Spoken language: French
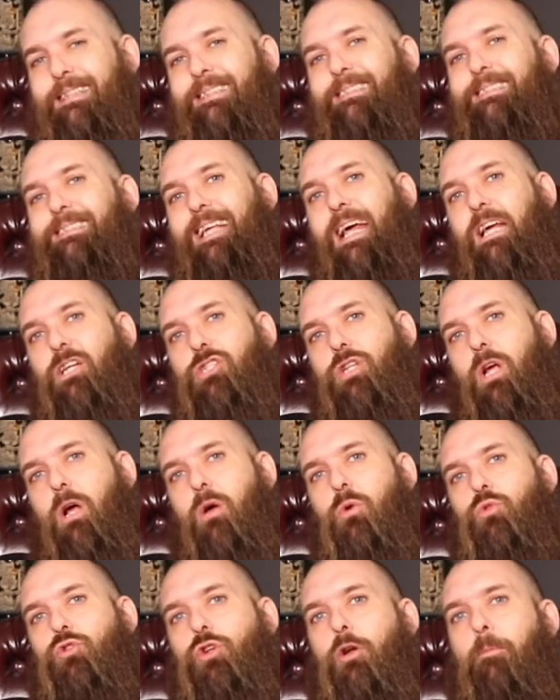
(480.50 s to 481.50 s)
Ça
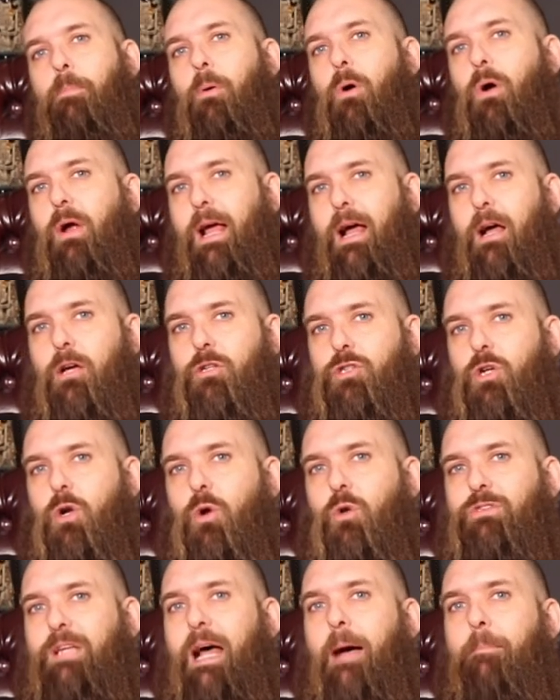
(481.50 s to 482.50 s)
change pas
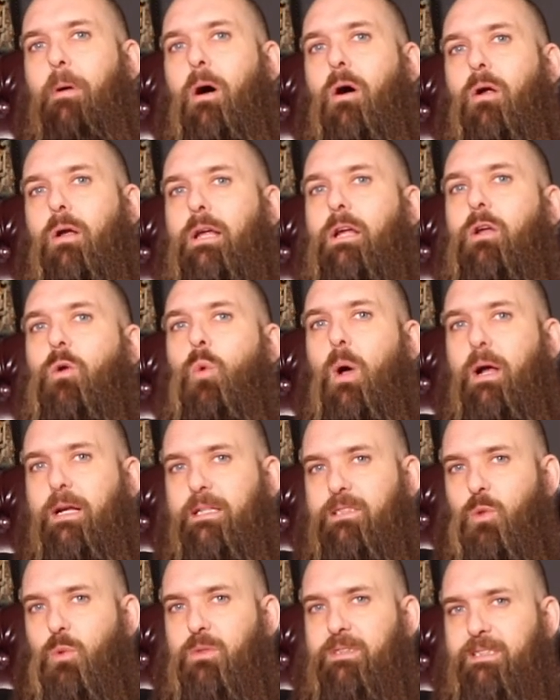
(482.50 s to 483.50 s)
grand-chose à part les lois qui
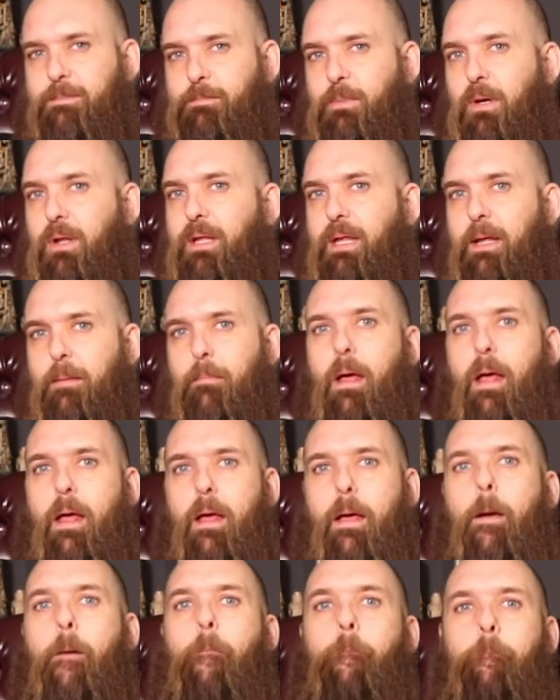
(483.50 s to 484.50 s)
sont disponibles
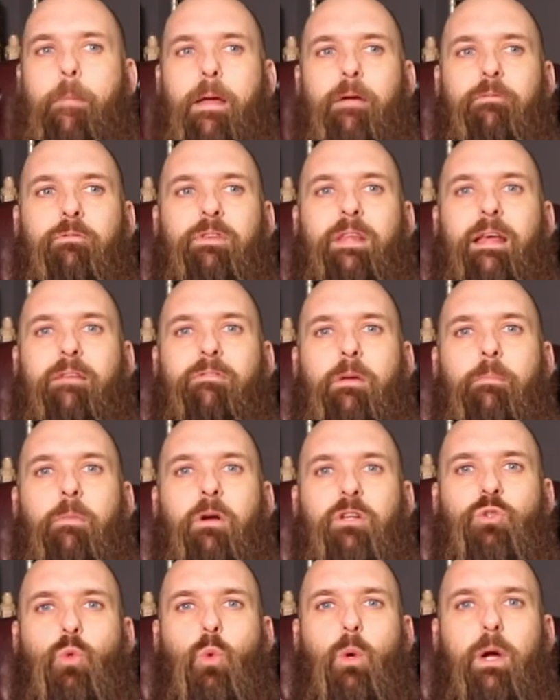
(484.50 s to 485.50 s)
mais vous avez
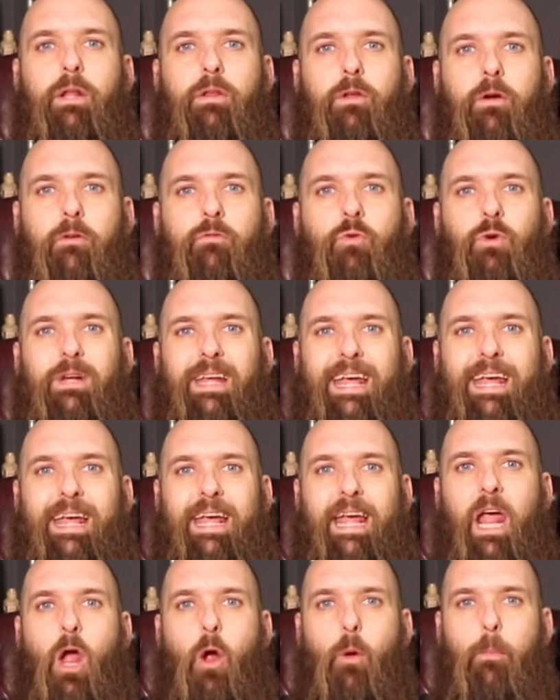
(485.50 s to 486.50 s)
besoin de vous
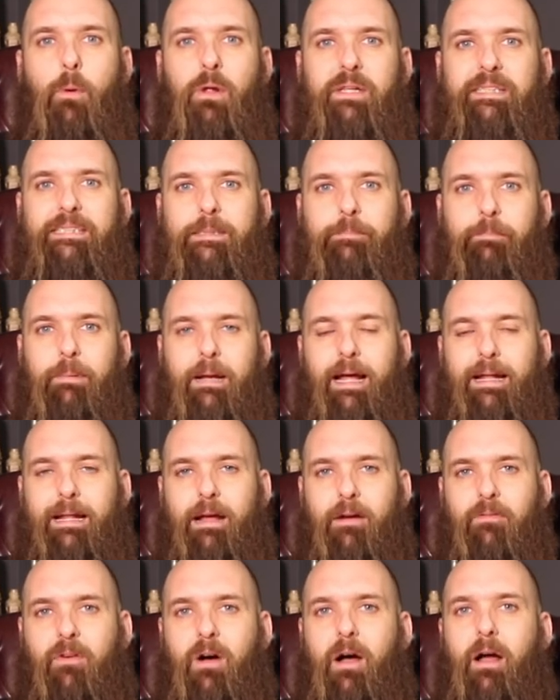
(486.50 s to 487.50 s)
créer un petit plan
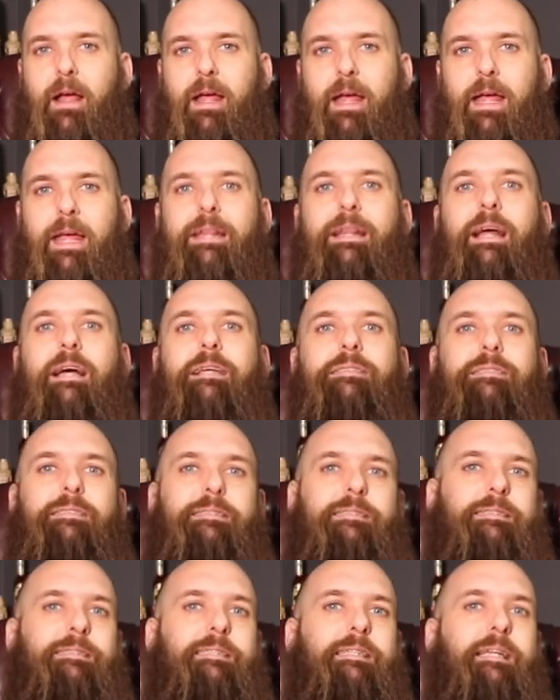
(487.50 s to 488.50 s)
d'affaires. Et dans
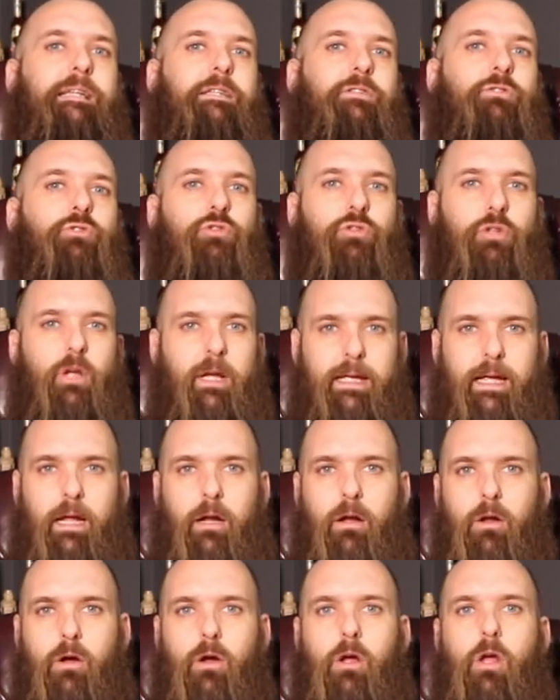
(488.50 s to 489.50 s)
ces
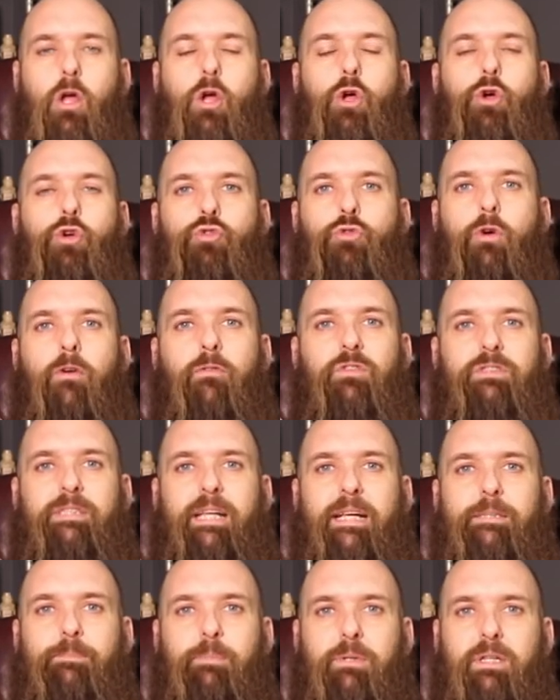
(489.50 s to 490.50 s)
tutoriels-là, je vais vous
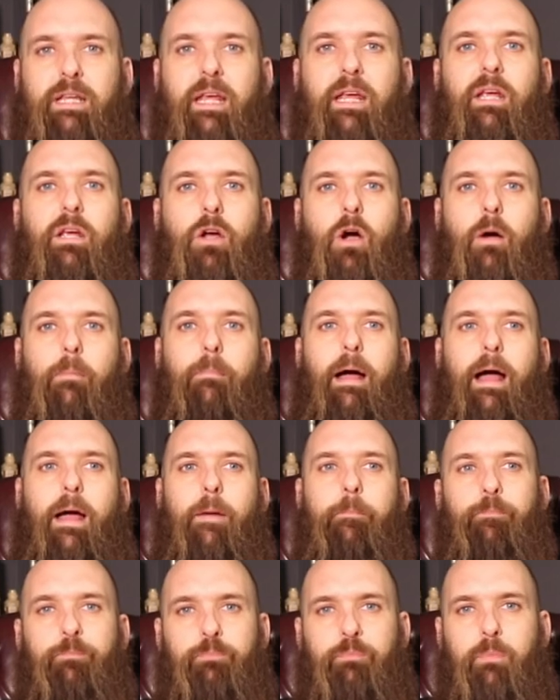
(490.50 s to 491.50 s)
expliquer comment